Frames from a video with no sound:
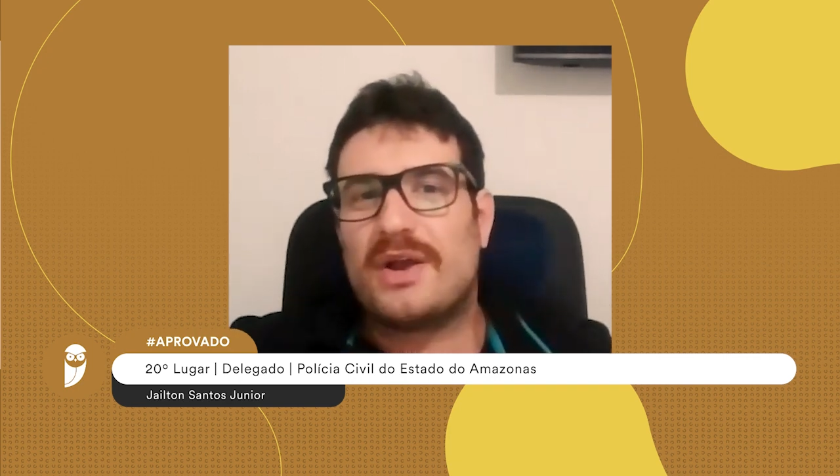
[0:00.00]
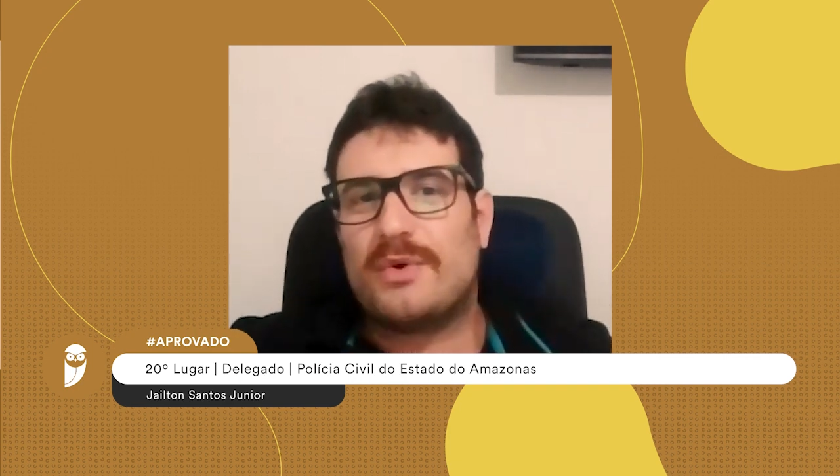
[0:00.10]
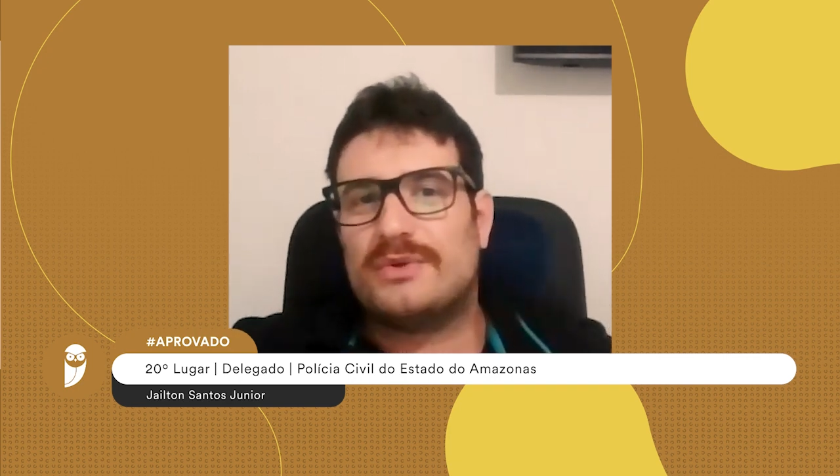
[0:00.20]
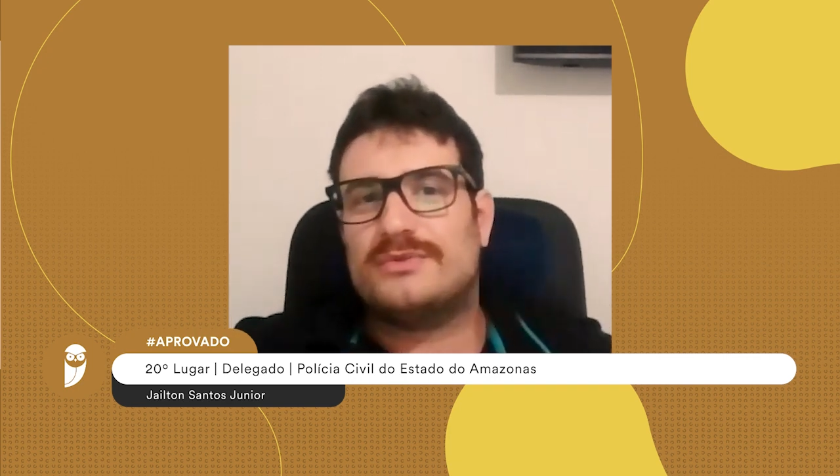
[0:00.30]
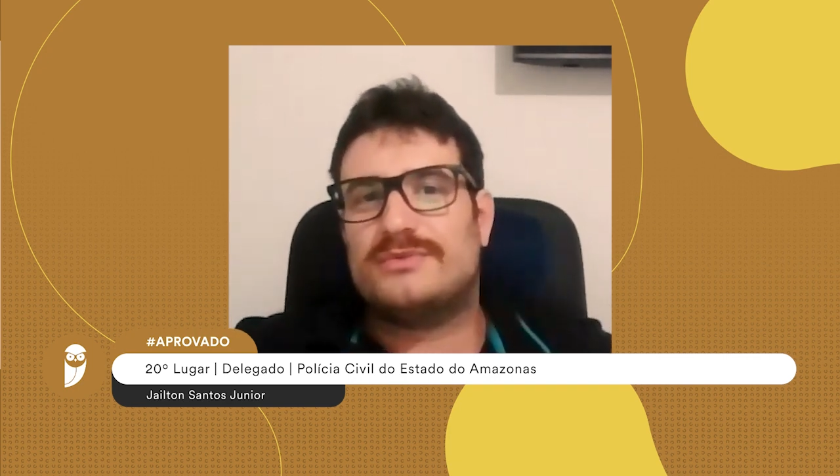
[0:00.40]

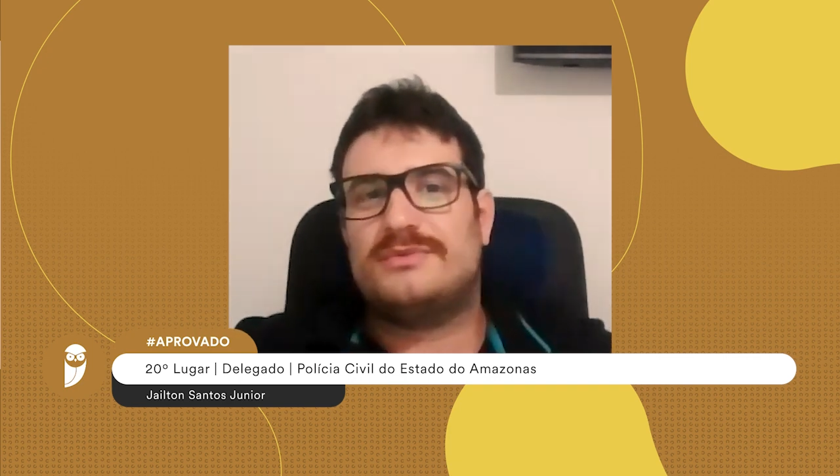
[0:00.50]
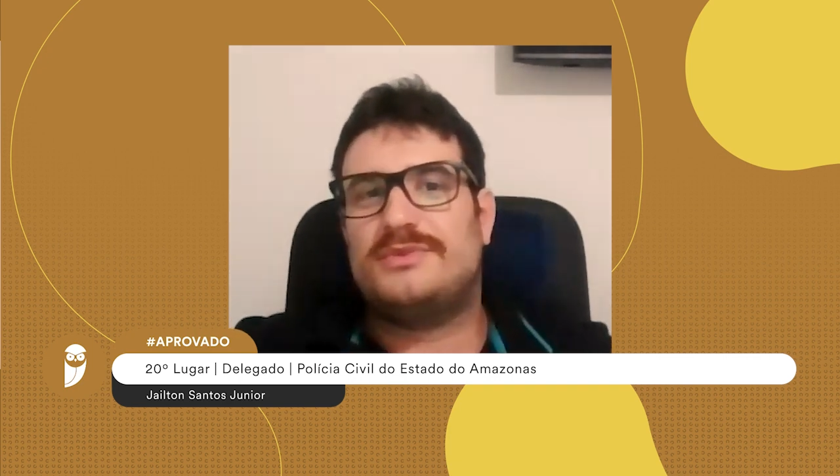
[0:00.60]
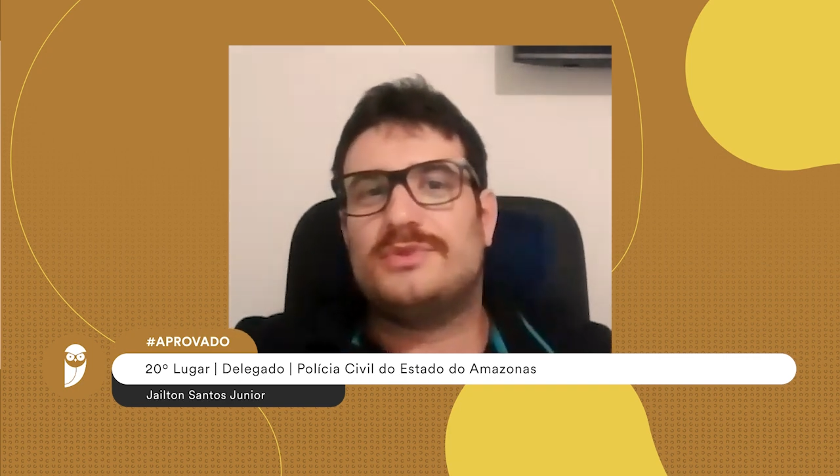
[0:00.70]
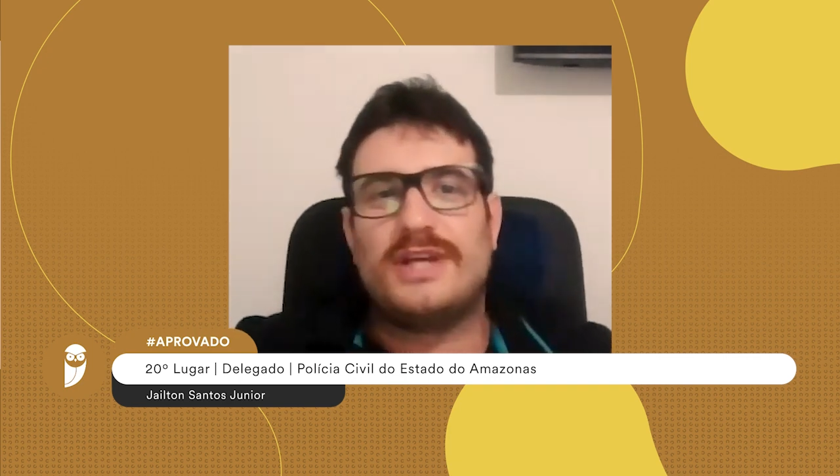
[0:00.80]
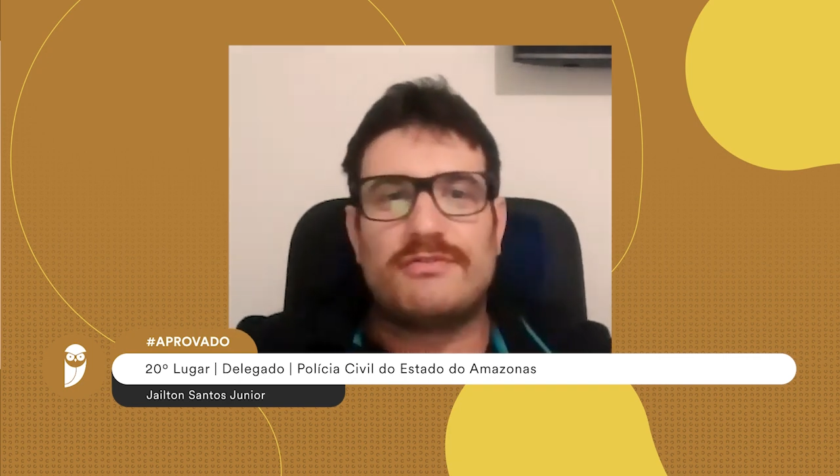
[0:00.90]
quando se
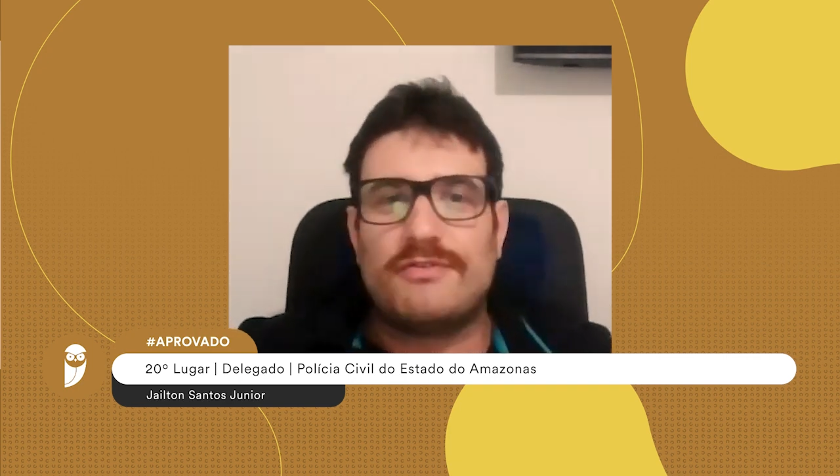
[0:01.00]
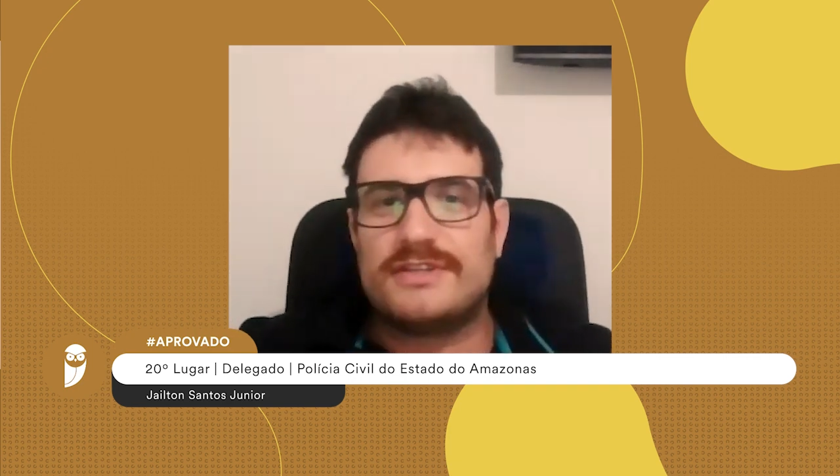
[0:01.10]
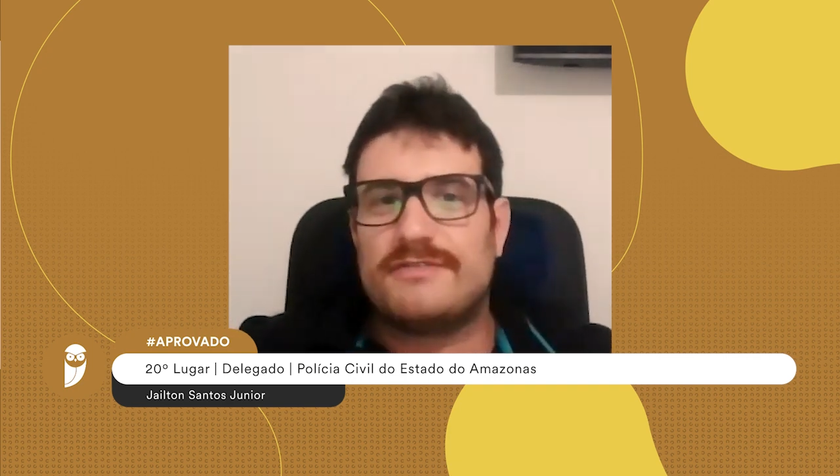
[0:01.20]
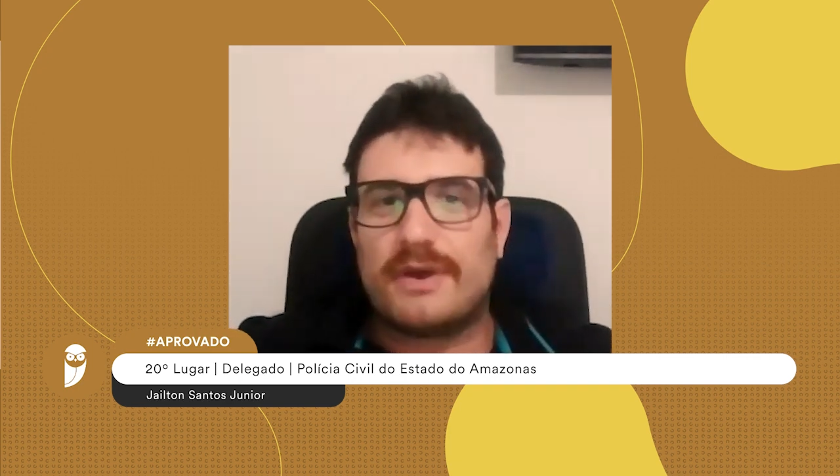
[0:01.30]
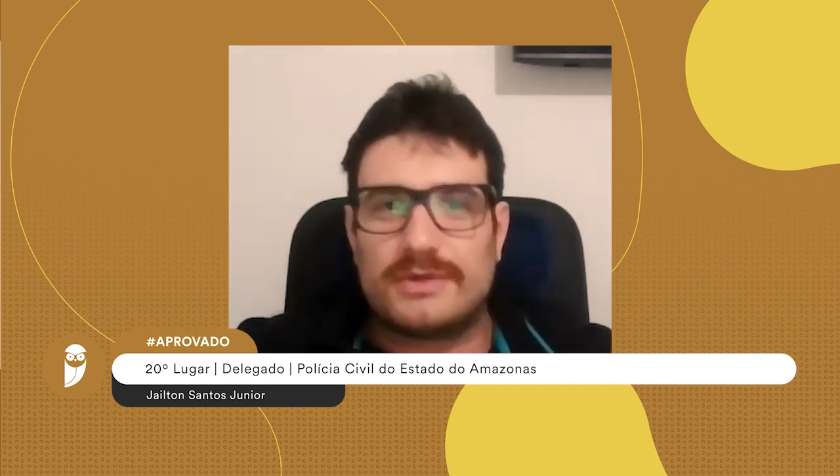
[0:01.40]
um dia ela for
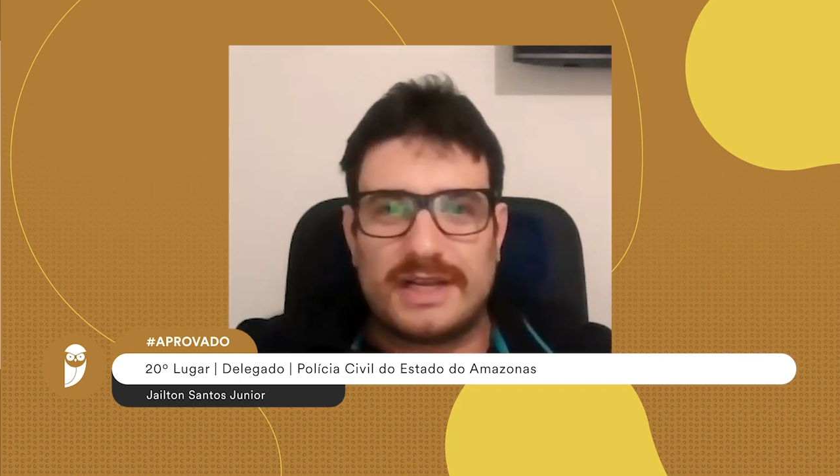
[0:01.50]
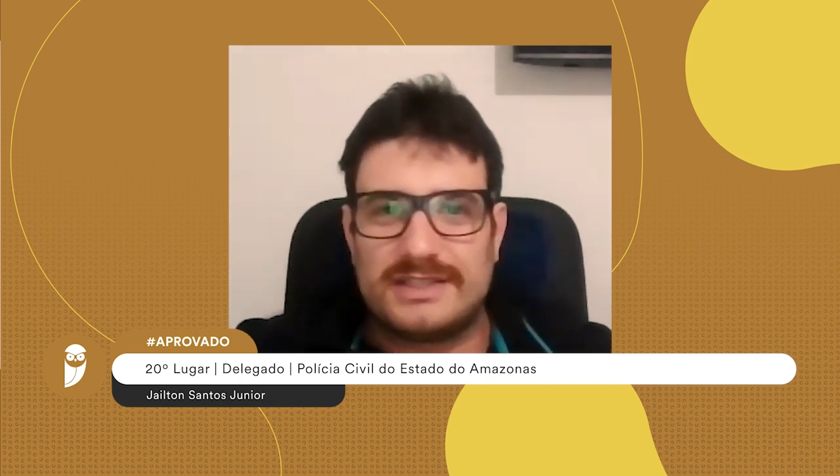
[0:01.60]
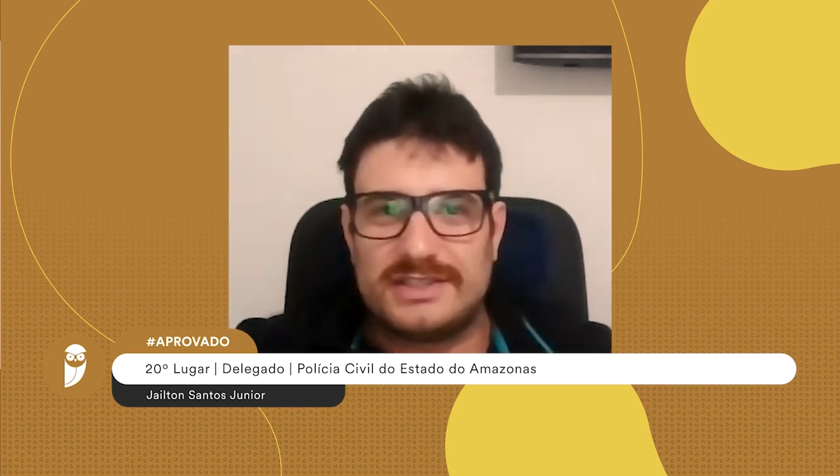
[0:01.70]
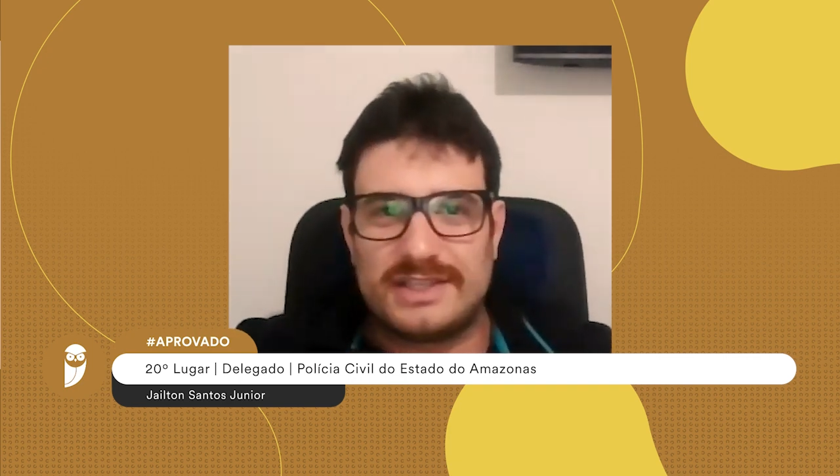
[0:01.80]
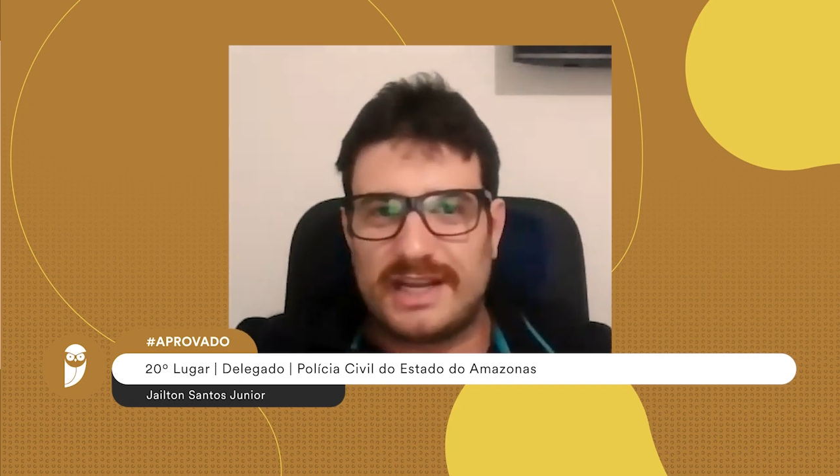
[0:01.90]
fazer a faculdade
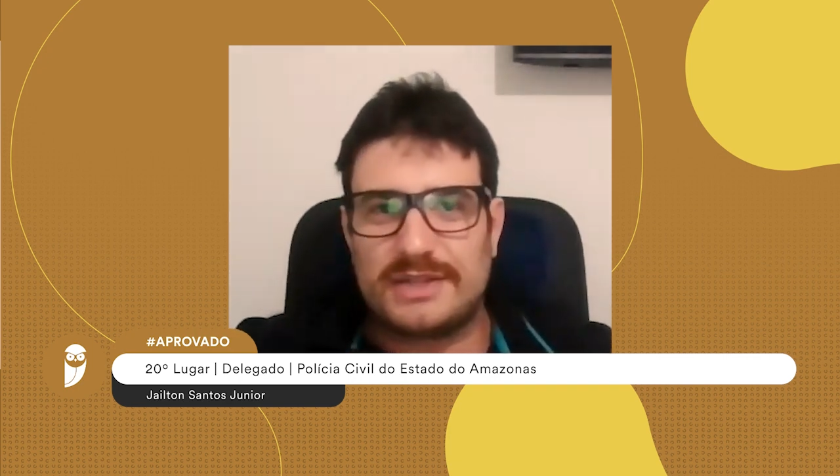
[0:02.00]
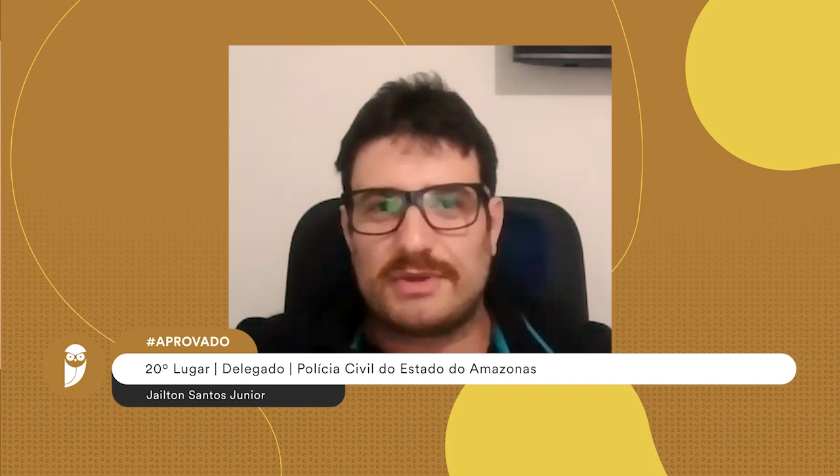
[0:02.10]
de direito,